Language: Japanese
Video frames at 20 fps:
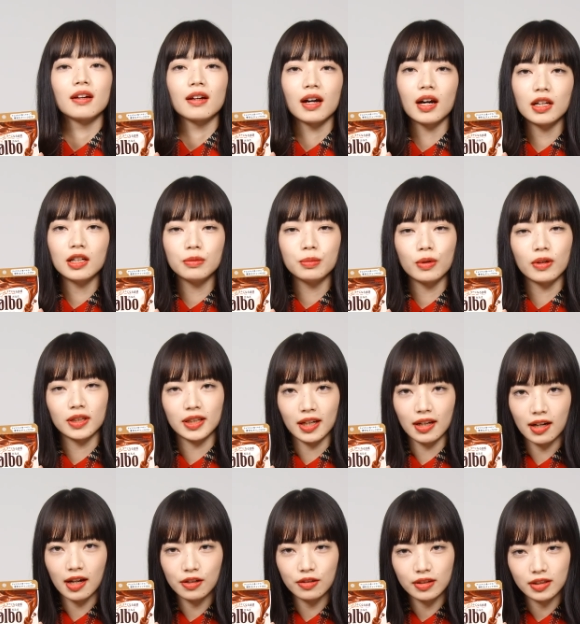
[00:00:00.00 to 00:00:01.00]
ガルボは
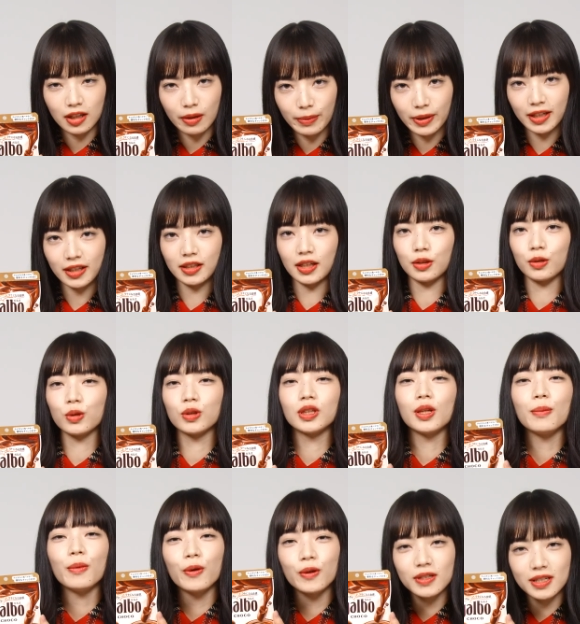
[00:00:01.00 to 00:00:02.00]
手軽に食べれてとっ
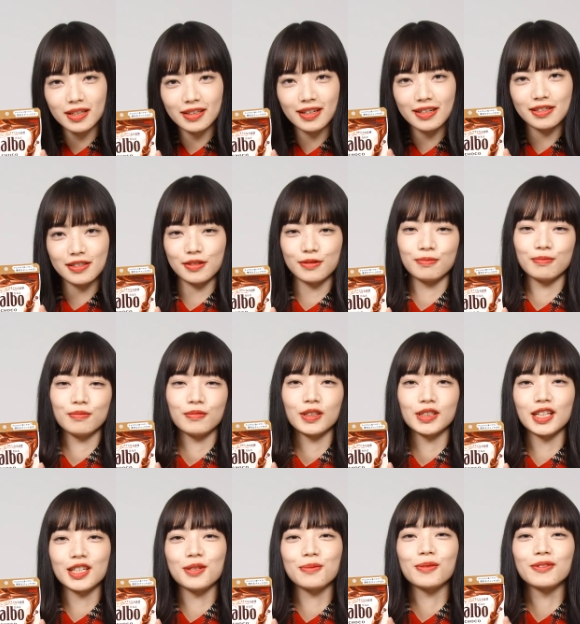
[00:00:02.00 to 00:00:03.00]
ても美味しいです
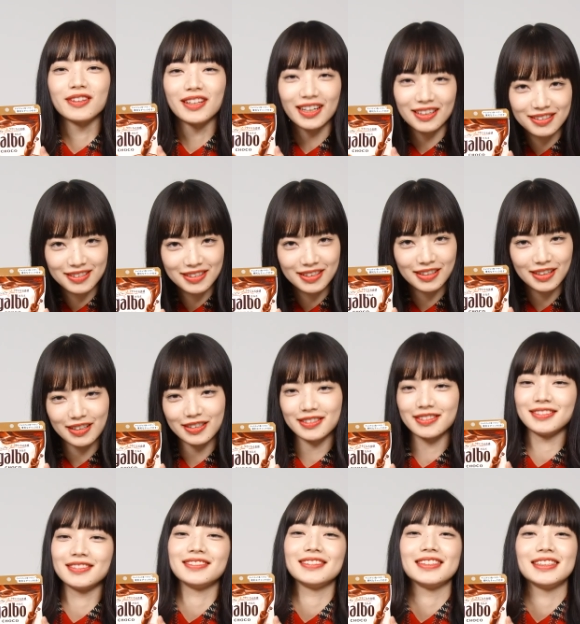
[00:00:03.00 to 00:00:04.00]
私も大好きで
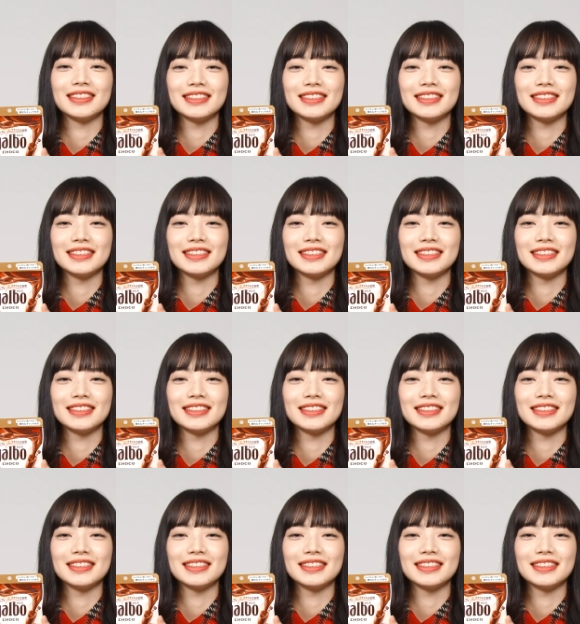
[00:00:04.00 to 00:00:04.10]
す